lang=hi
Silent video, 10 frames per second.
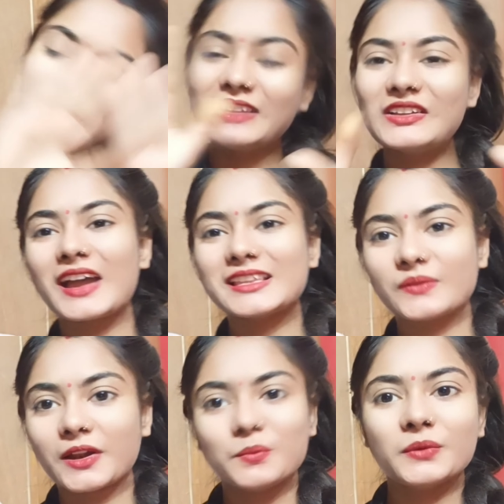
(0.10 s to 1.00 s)
हेलो
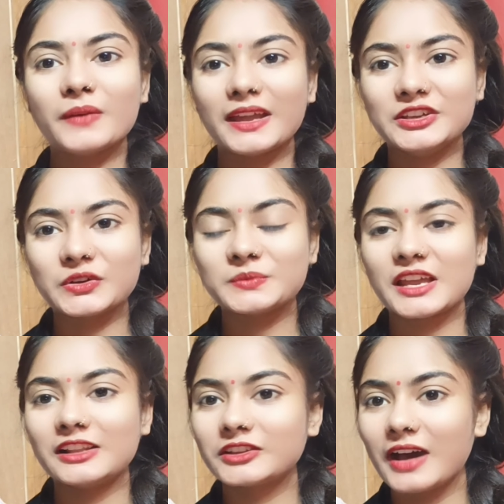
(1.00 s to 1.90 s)
गाइज वेलकम टू माय यूट्यूब
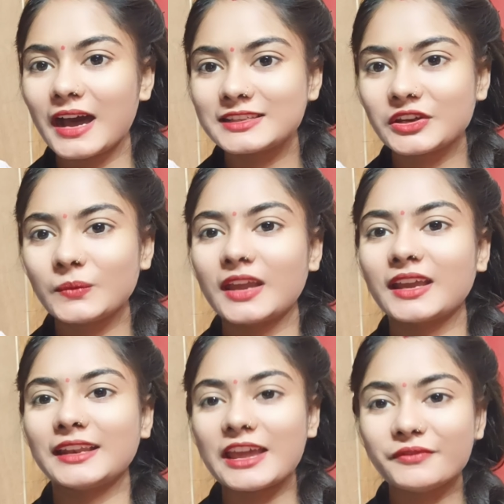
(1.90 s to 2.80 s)
चैनल तो हाजिर हूँ मैं
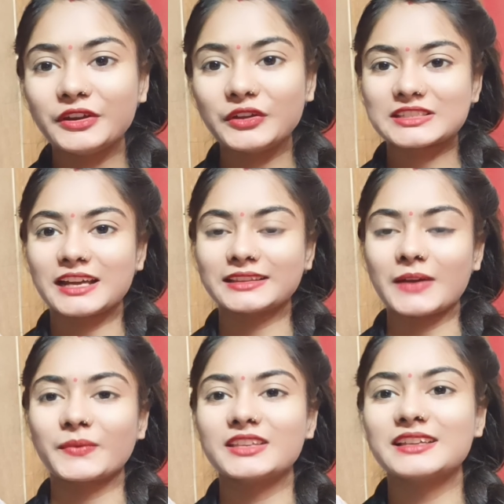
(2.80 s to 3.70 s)
एक नए वीडियो के
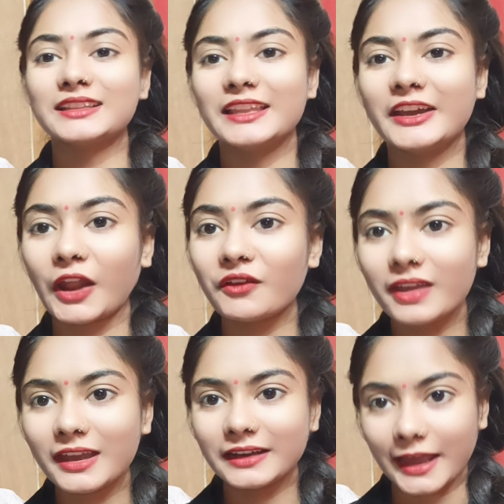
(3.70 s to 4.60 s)
साथ आपके साथ लेकर आई
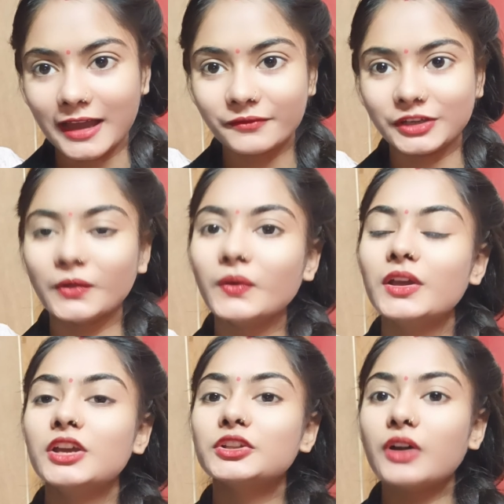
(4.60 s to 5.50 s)
हूँ एक नया वीडियो
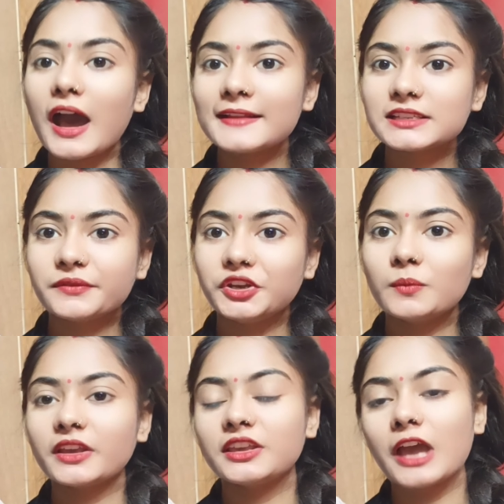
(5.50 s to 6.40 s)
तो आज इस
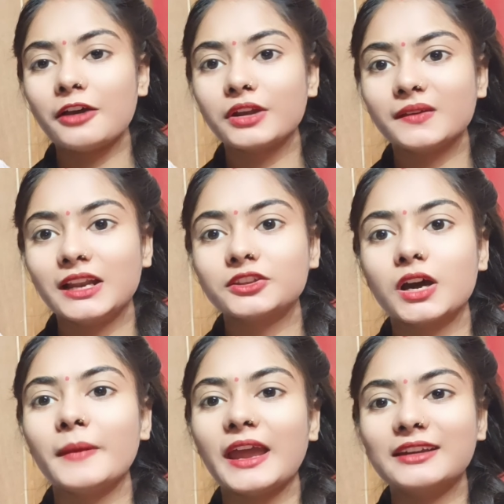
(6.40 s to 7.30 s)
वीडियो में क्या होने वाला
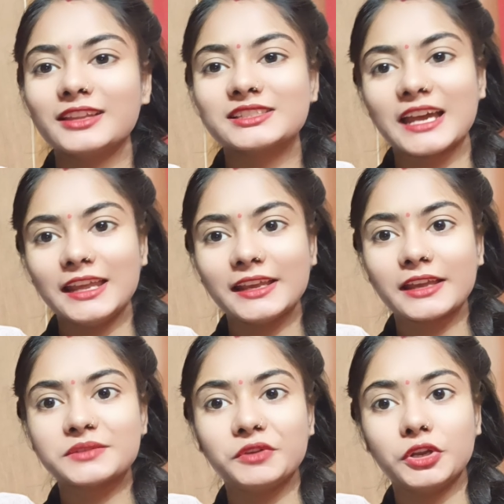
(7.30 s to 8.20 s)
तो हम एंड तक
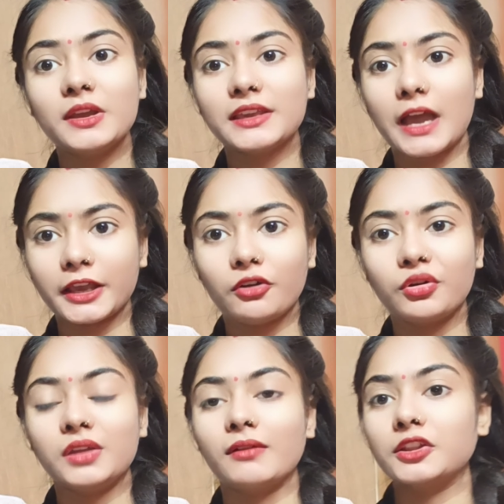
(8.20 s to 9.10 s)
जानेंगे कि इस वीडियो में क्या क्या
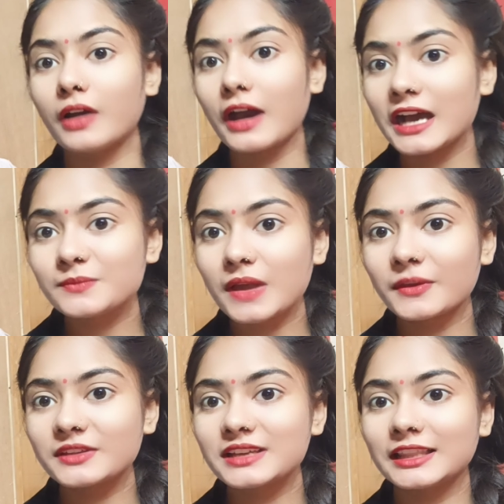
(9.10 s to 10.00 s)
होने वाला है तो आज मैं
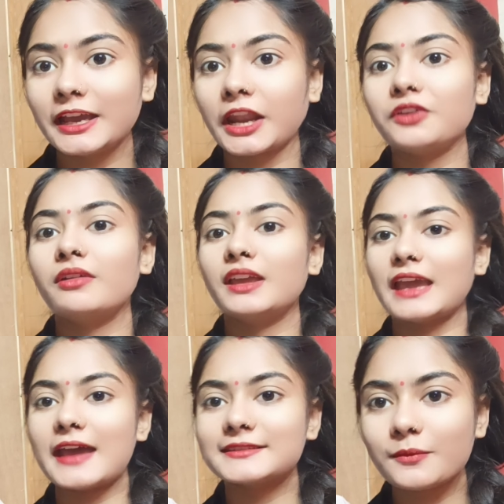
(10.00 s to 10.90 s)
आपके साथ लेकर आई हूँ एक
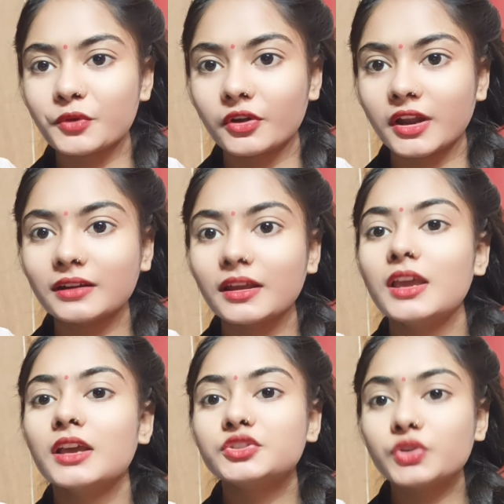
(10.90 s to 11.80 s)
ऐसा प्रोडक्ट
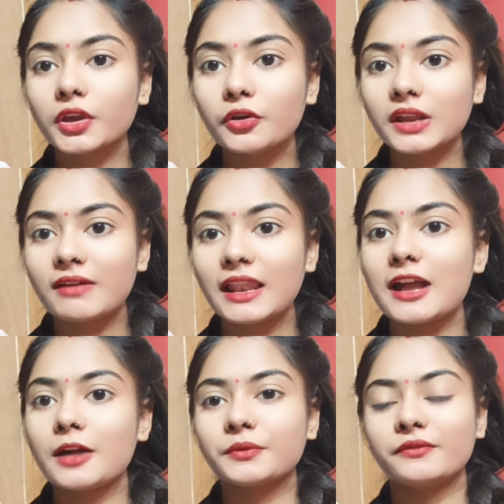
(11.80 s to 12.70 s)
जो कि होने वाला
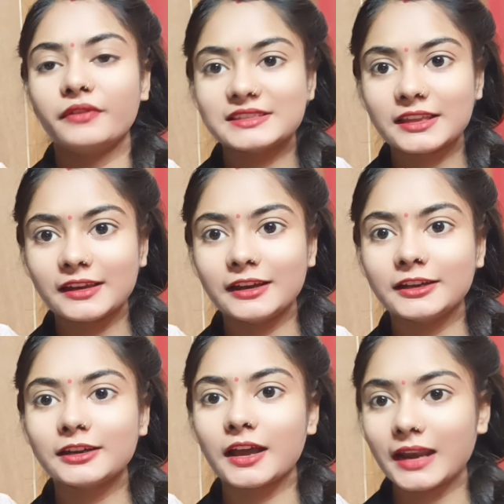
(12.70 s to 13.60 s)
है आपके फेस से
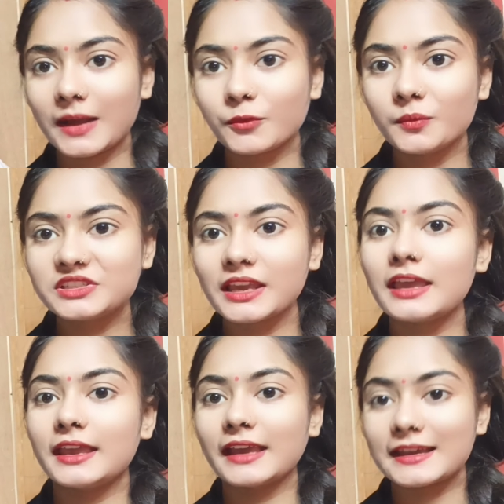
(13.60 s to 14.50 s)
रिलेटेड अगर आपको भी चाहिए
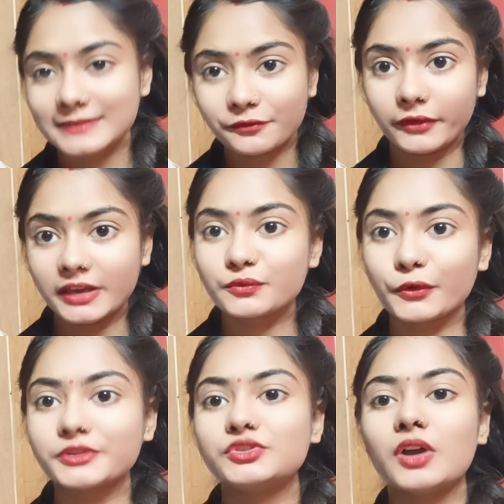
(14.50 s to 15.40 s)
एक ऐसा फेस
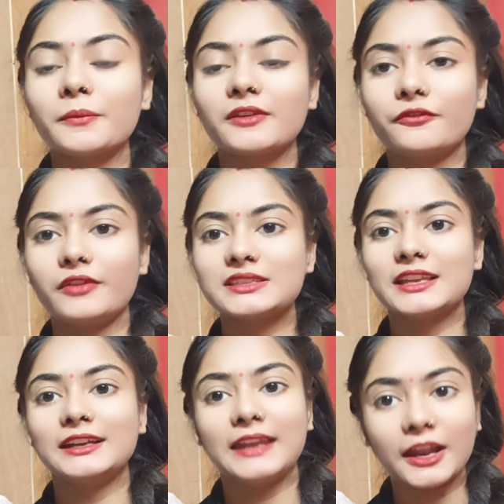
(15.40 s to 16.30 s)
वॉश जो आपके
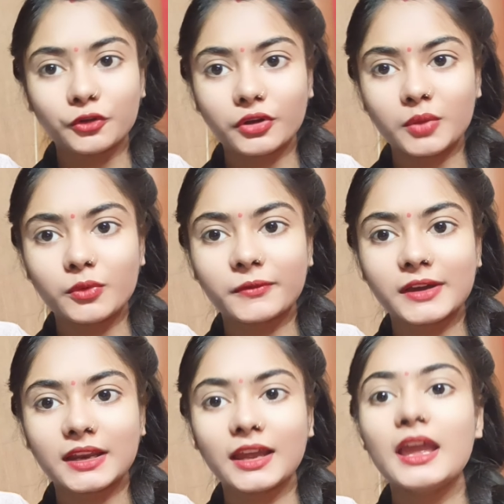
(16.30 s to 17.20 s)
फेस से टैन को रिमूव
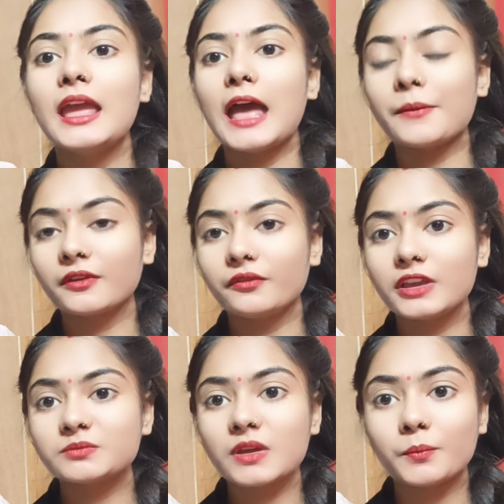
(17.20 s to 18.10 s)
करे आपके
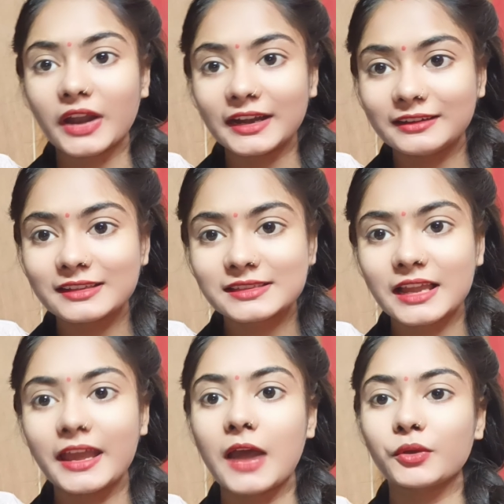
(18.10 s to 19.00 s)
फेस में ब्राइटनेस
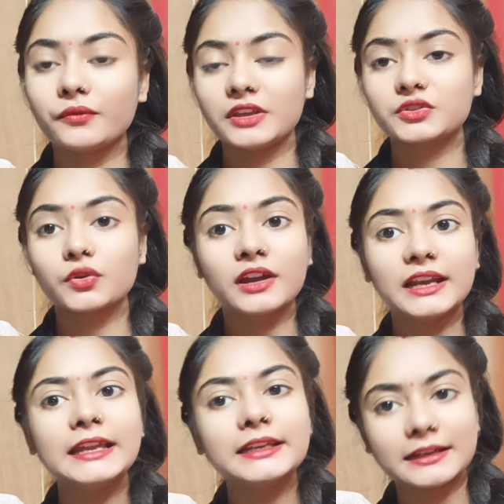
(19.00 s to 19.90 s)
लाए आपके फेस को
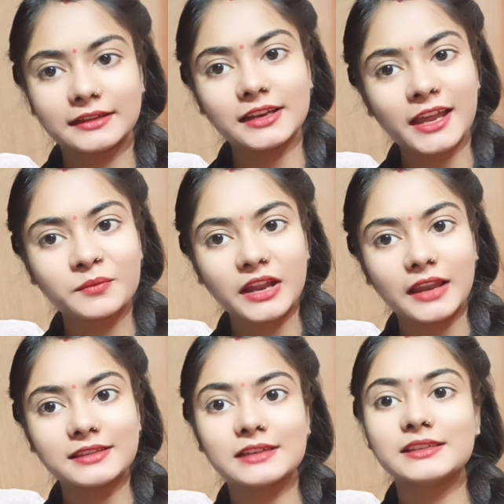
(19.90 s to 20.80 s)
क्लीन एंड क्लियर
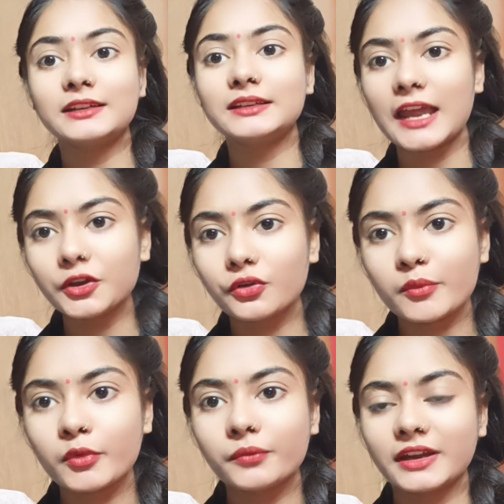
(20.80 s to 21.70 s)
बनाने के साथ साथ टैन को
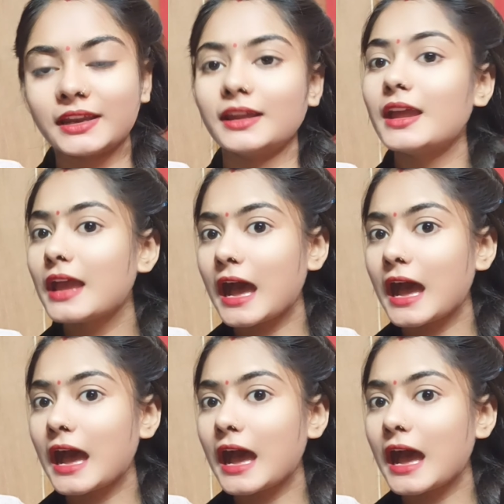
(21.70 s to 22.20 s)
रिमूव करे